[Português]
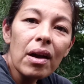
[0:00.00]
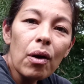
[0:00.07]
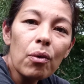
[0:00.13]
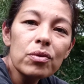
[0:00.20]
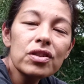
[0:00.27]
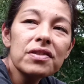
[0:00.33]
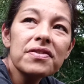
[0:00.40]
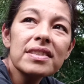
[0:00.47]

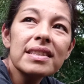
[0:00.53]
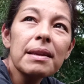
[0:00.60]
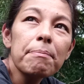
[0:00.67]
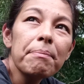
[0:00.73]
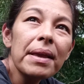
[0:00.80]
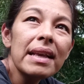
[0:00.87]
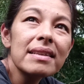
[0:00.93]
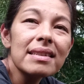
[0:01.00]
onde você
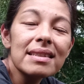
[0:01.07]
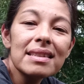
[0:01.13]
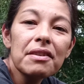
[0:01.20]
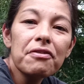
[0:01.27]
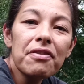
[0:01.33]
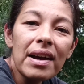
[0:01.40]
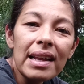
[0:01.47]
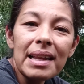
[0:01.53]
pensa se
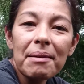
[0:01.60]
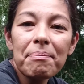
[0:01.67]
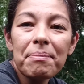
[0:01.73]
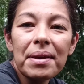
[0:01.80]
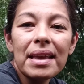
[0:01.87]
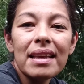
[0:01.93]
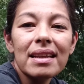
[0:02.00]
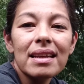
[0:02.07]
vale a
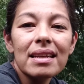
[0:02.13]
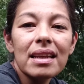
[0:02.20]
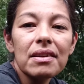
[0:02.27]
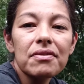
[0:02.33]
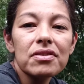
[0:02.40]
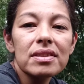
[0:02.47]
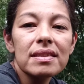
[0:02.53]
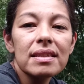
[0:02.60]
pena, né,
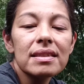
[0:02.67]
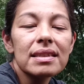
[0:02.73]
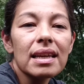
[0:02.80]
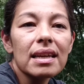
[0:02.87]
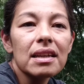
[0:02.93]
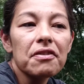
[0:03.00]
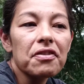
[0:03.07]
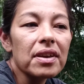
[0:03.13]
você
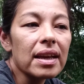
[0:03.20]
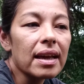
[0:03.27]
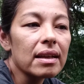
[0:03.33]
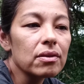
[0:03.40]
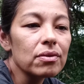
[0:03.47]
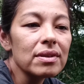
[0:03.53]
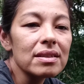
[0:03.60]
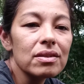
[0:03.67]
sacrificar
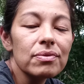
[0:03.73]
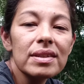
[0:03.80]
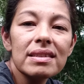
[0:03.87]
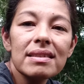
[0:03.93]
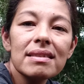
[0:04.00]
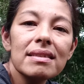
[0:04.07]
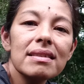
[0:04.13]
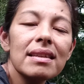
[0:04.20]
toda a sua
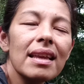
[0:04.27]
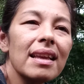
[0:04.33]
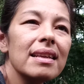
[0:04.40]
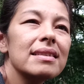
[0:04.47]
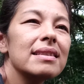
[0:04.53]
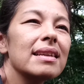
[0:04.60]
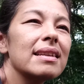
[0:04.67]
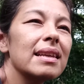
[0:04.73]

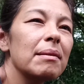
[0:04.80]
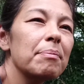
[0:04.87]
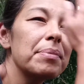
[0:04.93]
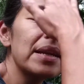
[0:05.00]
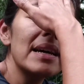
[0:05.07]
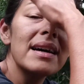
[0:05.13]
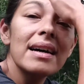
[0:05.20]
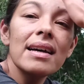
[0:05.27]
existência, né,
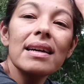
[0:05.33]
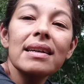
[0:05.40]
para